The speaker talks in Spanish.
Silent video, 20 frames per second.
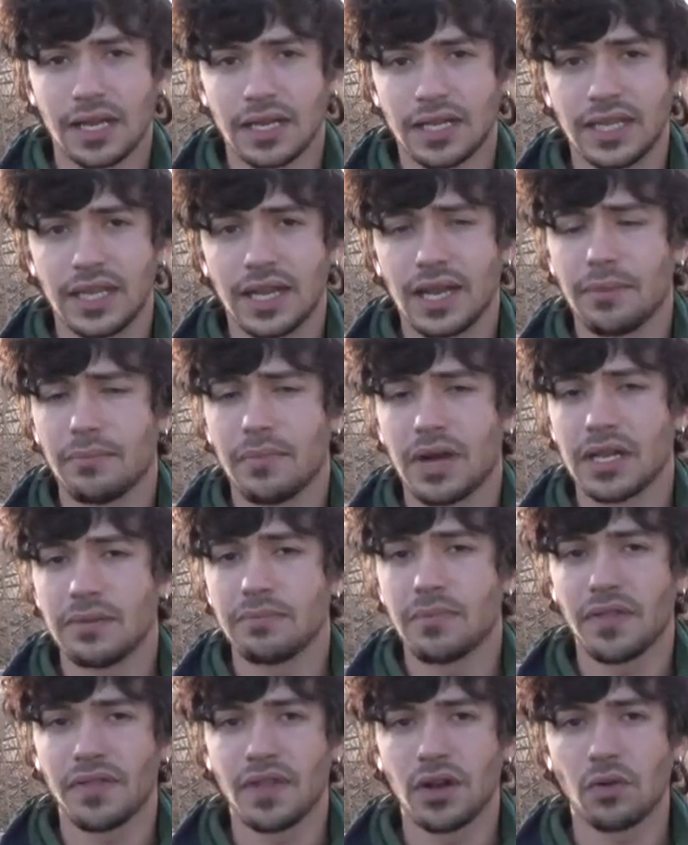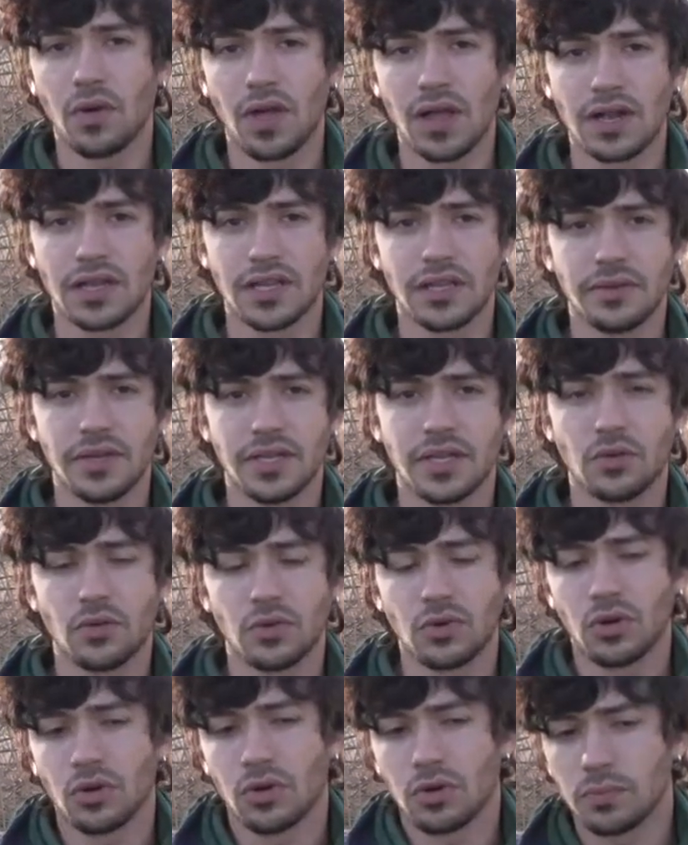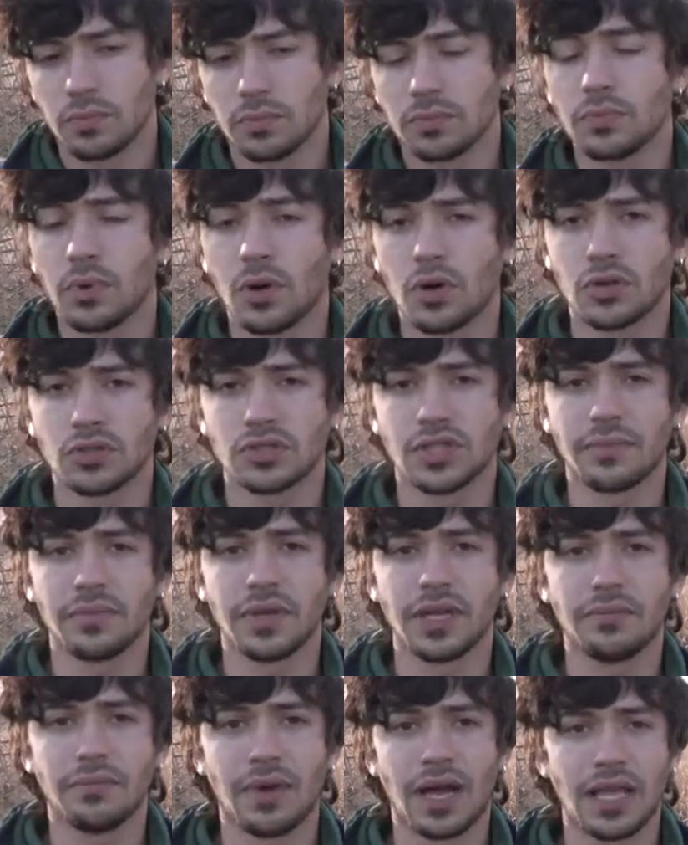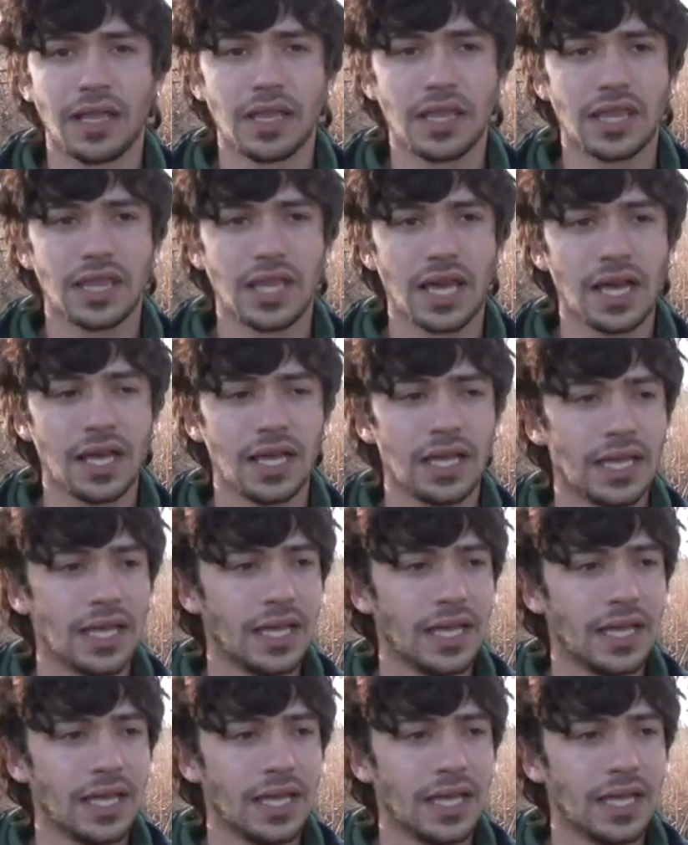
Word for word: aquí en las marismas del Guadalquivir y unos pocos también en Valencia.